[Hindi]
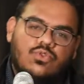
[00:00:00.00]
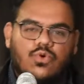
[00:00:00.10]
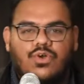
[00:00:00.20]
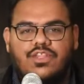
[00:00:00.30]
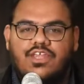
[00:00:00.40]
तू
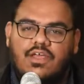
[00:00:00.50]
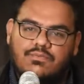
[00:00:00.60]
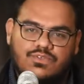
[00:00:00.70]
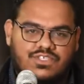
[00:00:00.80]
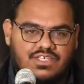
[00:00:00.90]
तोड़ देना
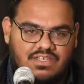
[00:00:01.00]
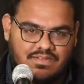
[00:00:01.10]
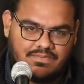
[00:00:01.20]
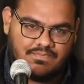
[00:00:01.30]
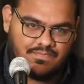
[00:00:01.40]
मुझे
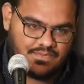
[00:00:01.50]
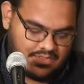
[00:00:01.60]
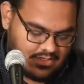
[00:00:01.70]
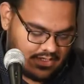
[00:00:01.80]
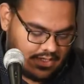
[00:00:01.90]

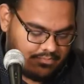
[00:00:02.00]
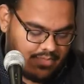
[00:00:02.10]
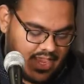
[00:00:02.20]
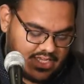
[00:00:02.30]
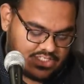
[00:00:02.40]

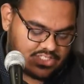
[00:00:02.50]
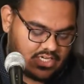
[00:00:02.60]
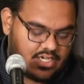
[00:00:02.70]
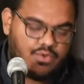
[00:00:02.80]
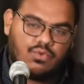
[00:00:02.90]
मैं
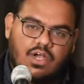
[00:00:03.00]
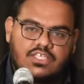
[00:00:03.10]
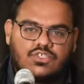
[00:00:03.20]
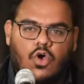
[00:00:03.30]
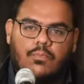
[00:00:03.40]
इश्क
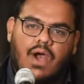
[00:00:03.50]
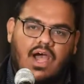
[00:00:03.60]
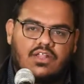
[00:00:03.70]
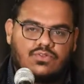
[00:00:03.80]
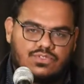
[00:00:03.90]
करूँगा सौ
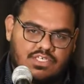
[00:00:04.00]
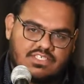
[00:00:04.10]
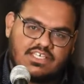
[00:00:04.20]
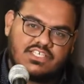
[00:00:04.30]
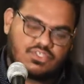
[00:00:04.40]
बार तुझी
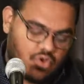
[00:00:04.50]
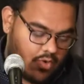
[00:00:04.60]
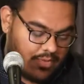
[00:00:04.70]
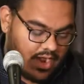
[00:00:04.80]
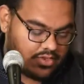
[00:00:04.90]
से
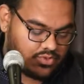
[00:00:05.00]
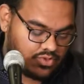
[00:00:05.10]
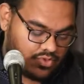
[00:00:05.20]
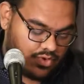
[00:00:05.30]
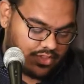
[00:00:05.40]
सौ बार
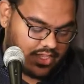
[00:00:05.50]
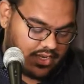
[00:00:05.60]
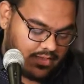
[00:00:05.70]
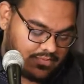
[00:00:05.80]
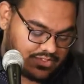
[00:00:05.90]
तू तोड़
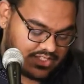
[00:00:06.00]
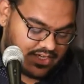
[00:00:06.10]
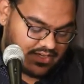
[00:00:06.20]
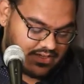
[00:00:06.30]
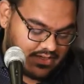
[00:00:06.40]
देना
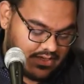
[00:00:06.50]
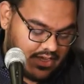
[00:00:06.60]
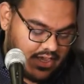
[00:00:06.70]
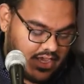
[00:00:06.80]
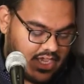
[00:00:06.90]
मुझे
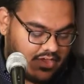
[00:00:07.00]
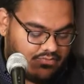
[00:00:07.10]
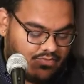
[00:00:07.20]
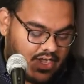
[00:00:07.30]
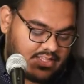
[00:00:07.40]

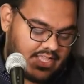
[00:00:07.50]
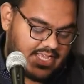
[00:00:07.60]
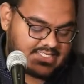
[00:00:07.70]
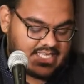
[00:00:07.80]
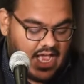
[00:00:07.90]
एक वक्त
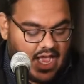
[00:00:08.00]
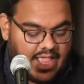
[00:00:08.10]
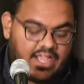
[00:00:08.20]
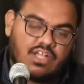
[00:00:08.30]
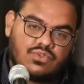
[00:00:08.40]
ऐसा
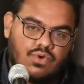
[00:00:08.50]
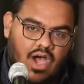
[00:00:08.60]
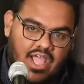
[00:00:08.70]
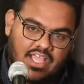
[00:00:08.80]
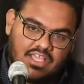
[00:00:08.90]
आएगा तू
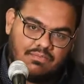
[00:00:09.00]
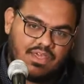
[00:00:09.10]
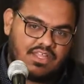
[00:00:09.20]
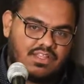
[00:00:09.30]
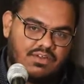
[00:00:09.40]
आएगी
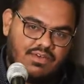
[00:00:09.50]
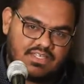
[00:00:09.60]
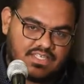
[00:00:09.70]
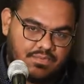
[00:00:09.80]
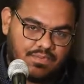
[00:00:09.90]
मेरी
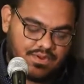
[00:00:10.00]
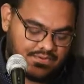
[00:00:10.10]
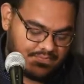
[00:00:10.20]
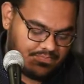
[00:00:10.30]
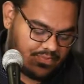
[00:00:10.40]
दरवाजे
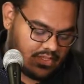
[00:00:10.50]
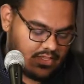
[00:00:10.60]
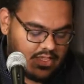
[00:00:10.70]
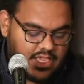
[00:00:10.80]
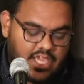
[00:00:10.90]

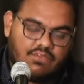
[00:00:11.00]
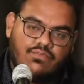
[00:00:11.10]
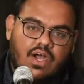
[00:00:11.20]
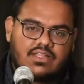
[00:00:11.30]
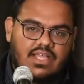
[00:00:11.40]
पर एक
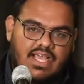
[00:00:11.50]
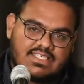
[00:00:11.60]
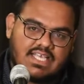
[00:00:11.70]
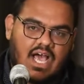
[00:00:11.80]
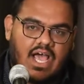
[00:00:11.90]
वक्त
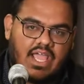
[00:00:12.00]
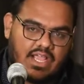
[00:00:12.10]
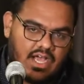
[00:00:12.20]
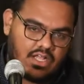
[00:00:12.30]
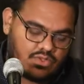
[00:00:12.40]
ऐसा
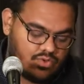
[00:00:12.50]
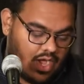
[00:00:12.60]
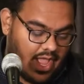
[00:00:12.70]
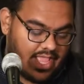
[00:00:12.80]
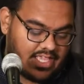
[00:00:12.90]
आएगा तू
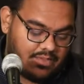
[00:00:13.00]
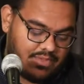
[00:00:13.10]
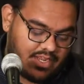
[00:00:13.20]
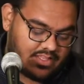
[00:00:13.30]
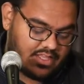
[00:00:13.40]
आएगी
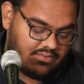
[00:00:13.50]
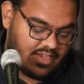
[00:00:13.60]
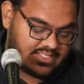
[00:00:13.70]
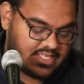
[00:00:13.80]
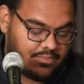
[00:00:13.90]
मेरे
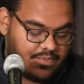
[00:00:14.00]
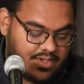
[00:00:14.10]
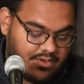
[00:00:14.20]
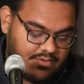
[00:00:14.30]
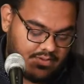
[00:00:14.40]
दरवाजे
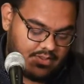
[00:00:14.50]
पर